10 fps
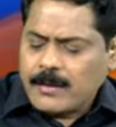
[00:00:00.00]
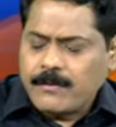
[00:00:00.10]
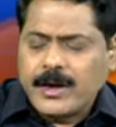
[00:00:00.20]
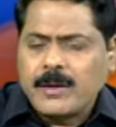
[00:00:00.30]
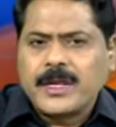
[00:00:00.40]

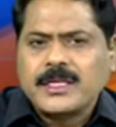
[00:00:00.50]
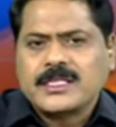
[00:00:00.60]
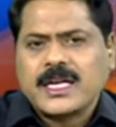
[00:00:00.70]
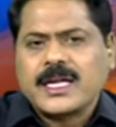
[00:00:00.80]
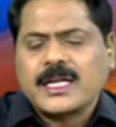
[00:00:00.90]
వీళ్ళ మధ్య
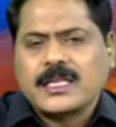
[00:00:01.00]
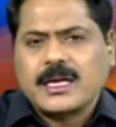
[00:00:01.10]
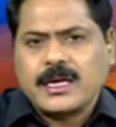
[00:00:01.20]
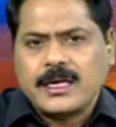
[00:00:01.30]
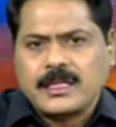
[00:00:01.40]
సఖ్యత
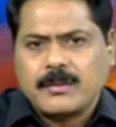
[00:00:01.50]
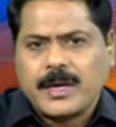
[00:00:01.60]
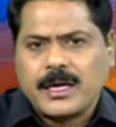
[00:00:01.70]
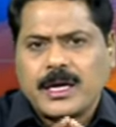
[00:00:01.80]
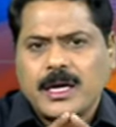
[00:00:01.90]
ఎంత
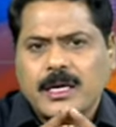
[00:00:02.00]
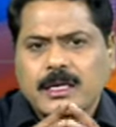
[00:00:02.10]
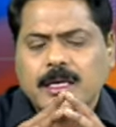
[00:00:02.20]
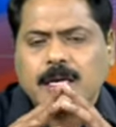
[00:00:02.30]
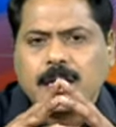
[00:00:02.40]
బాగా
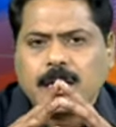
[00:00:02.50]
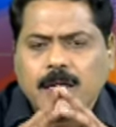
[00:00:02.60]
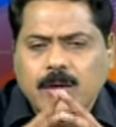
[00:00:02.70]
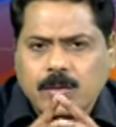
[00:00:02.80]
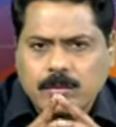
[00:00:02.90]

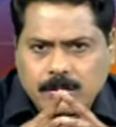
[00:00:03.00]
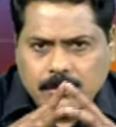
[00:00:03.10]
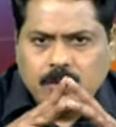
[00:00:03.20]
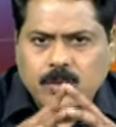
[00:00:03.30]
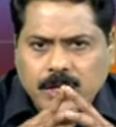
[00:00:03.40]

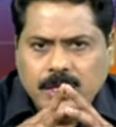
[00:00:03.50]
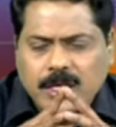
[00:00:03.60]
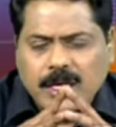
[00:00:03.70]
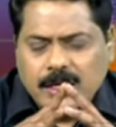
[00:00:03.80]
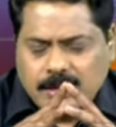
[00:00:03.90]

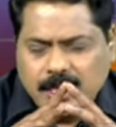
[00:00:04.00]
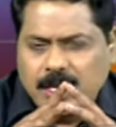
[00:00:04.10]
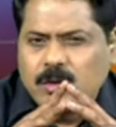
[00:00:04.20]
కూడింది సీట్ల